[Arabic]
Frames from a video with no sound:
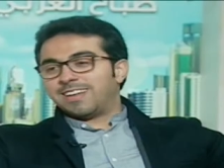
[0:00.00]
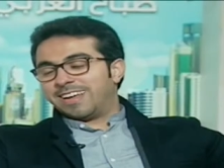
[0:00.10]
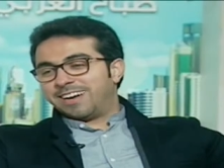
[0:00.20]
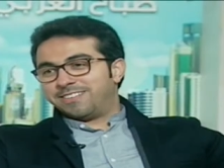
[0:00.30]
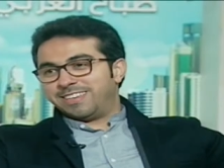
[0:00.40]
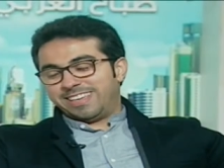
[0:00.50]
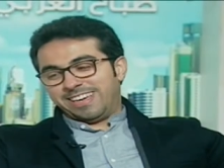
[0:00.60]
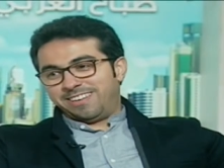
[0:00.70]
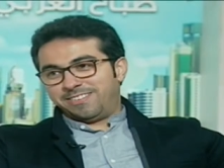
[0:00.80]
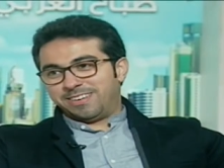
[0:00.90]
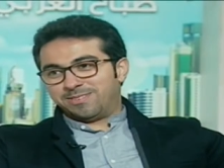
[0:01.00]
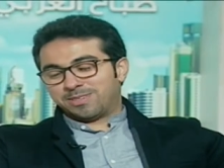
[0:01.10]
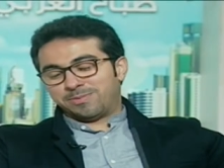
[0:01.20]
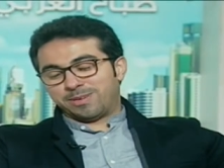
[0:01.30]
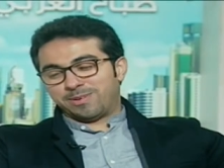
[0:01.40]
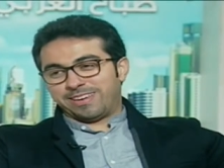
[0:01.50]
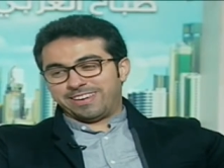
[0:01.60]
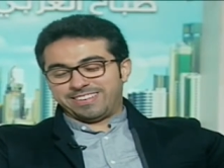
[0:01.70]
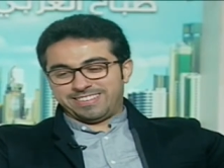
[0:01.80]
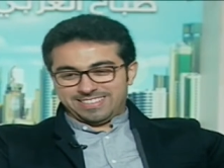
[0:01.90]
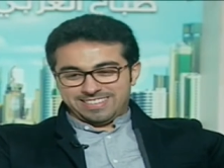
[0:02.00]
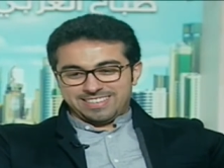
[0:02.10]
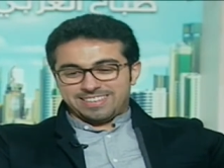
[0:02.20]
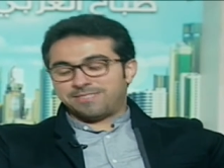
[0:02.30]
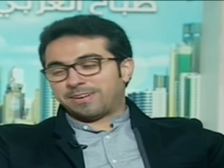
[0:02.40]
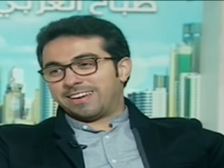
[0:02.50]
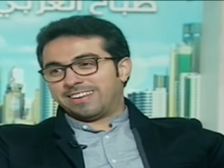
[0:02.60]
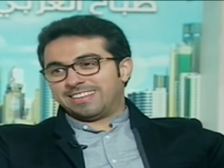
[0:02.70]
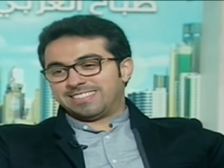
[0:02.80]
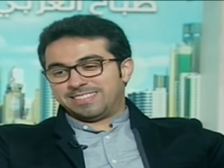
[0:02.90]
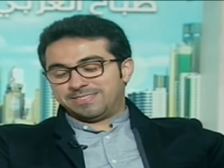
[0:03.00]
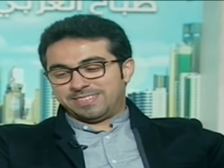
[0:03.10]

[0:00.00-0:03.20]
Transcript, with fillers: الله يعافيك يا هلا فيك سعيدين بوجودك استاذ. بخير أه،